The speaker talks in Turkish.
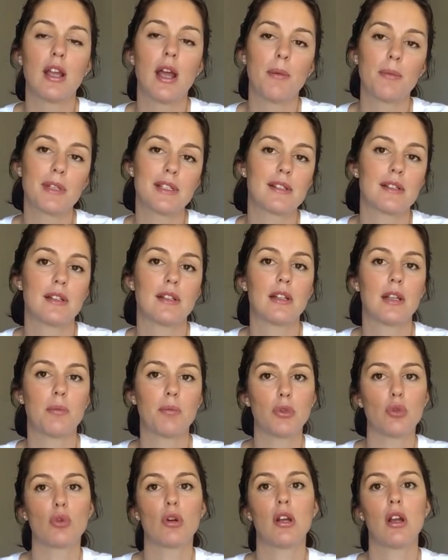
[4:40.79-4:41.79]
Hem de zaten
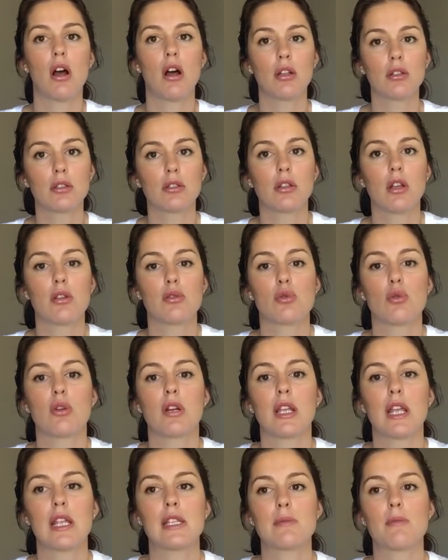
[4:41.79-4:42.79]
epidurali aldıktan sonra
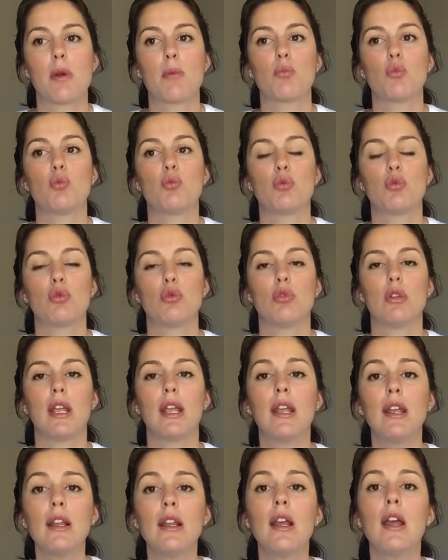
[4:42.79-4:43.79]
gezmem mümkün
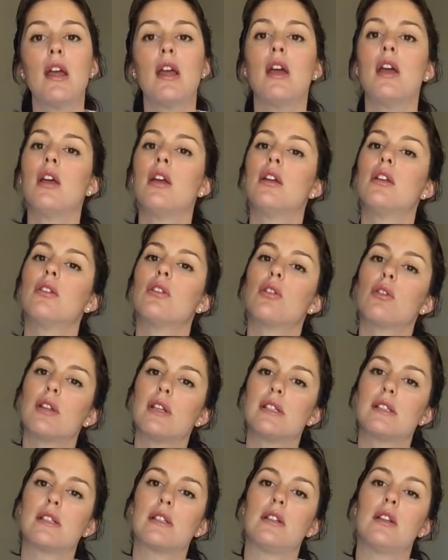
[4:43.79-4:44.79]
değil.
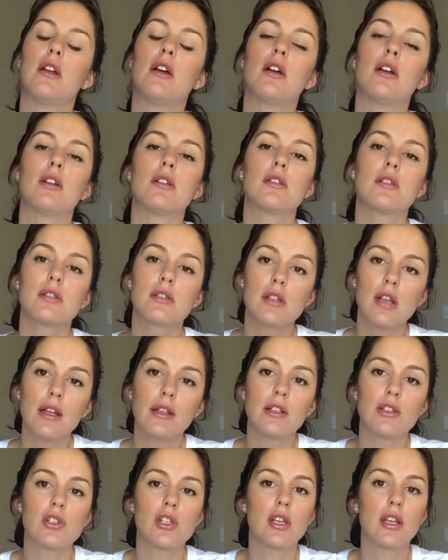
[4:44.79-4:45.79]
Dolayısıyla
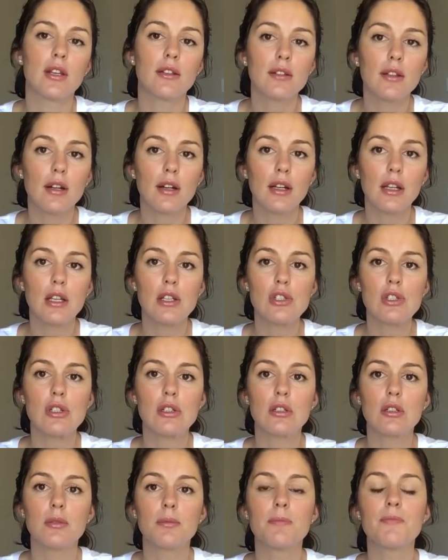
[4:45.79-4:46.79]
Sadece yatarak
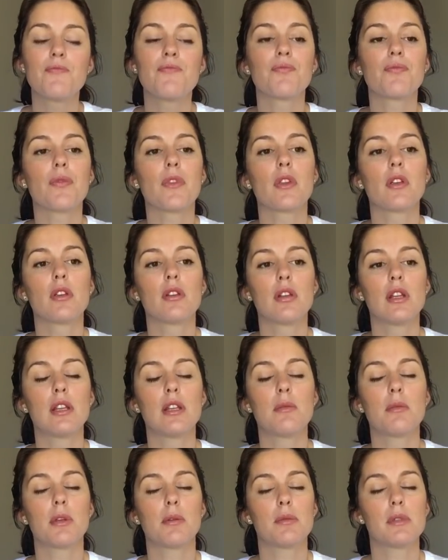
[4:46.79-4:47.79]
geçirdim.
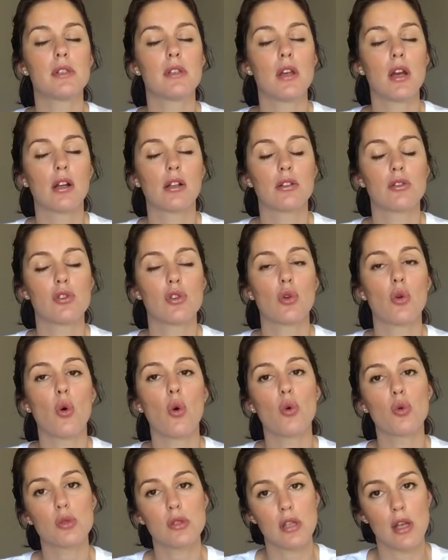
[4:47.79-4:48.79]
Dediğim gibi yaklaşık
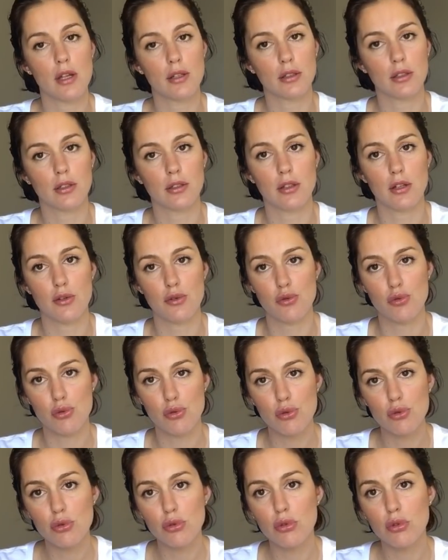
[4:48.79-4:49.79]
10 saat kadar
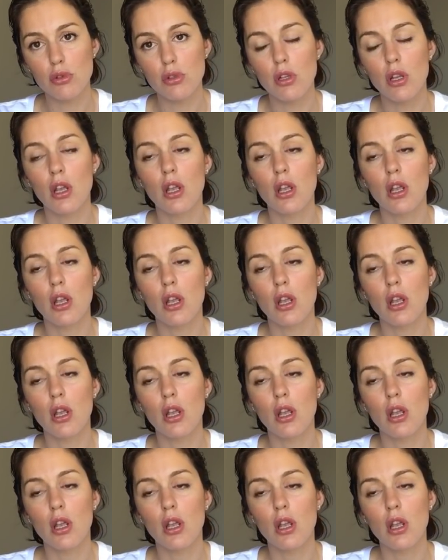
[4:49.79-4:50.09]
sürdü.